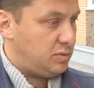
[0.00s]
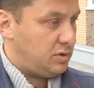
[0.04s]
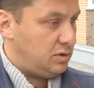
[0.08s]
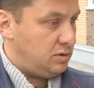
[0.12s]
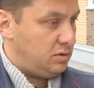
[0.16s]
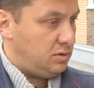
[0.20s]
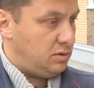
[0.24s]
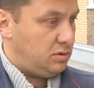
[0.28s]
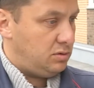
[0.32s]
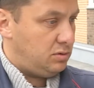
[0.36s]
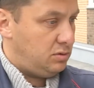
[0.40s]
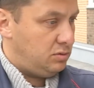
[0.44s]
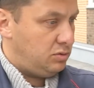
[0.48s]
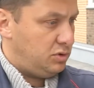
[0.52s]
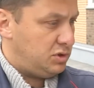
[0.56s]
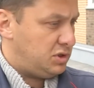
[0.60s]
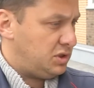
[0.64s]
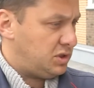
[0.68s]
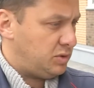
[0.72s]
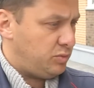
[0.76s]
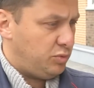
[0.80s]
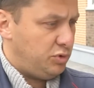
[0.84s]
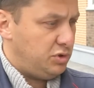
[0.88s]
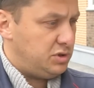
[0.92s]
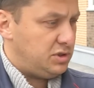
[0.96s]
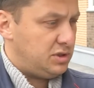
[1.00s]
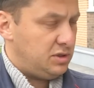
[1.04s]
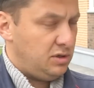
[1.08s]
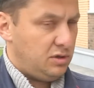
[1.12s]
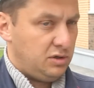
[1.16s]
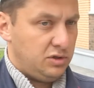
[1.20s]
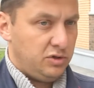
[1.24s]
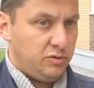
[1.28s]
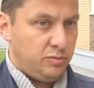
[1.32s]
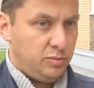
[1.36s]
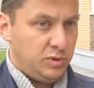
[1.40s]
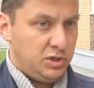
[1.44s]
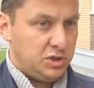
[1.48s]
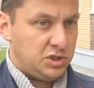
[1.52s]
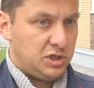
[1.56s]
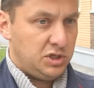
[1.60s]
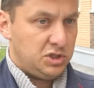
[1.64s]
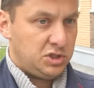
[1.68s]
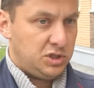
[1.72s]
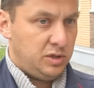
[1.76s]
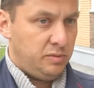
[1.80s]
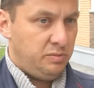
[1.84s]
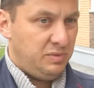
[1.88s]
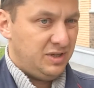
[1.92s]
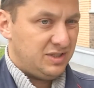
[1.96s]
То есть это будет сделано в
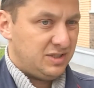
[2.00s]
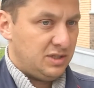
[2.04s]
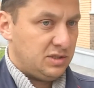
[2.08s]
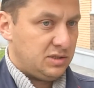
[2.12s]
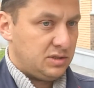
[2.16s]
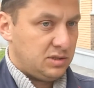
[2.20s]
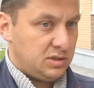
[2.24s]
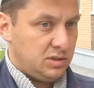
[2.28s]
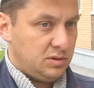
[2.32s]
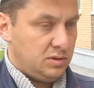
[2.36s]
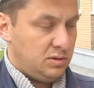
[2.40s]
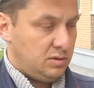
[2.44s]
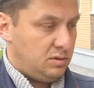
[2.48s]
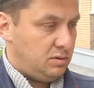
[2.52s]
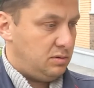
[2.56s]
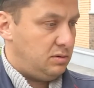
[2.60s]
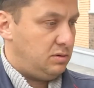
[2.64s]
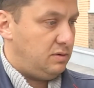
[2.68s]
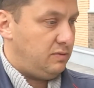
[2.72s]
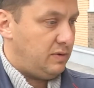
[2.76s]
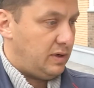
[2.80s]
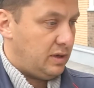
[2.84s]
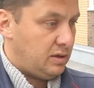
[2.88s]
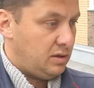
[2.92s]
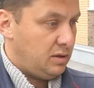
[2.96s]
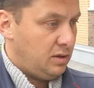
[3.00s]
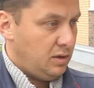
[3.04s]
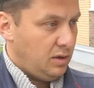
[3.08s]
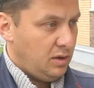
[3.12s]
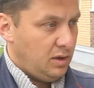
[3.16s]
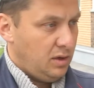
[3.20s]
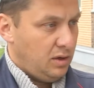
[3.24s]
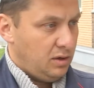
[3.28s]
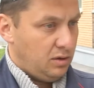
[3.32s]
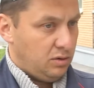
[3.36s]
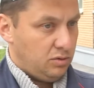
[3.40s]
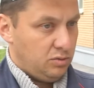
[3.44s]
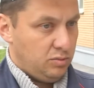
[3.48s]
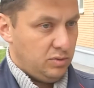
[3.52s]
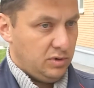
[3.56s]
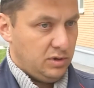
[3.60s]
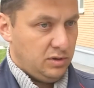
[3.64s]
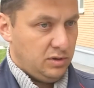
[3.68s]
ближайший месяц два, грубо